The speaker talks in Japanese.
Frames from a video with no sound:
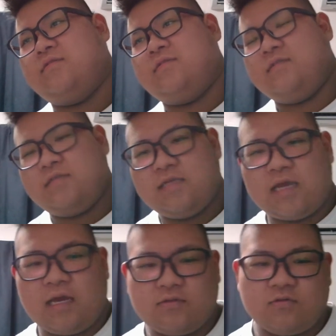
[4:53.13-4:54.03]
通に
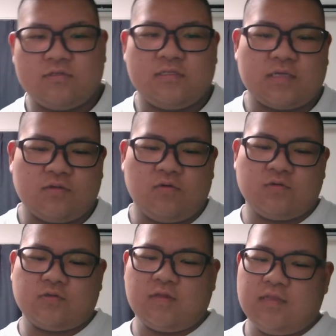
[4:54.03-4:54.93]
加藤仁さんの放
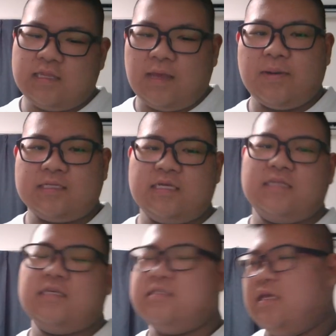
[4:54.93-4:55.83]
送でネタバレされ
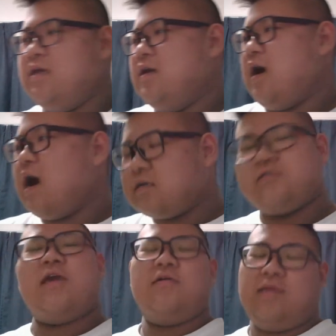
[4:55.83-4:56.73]
たしね。悪
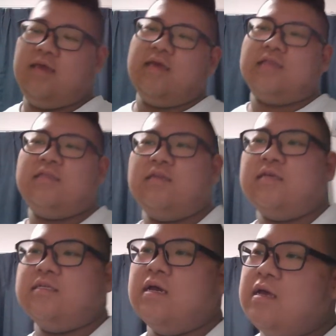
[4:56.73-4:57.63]
だよね、やってる
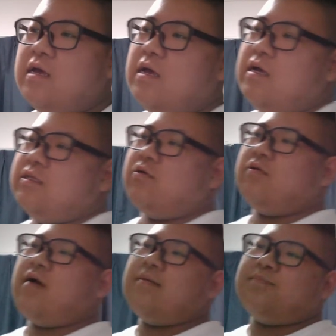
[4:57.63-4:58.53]
やつは。で、俺、
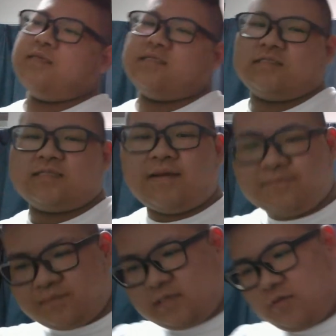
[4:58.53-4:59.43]
ワンピース、
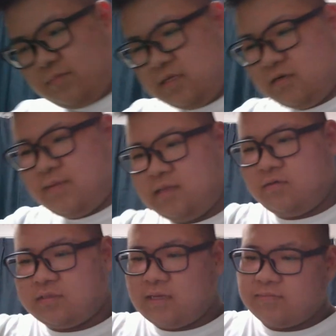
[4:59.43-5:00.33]
スタンピード見るまで
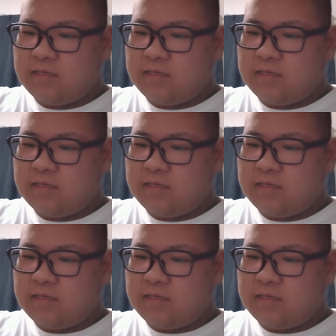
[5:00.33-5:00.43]
俺多分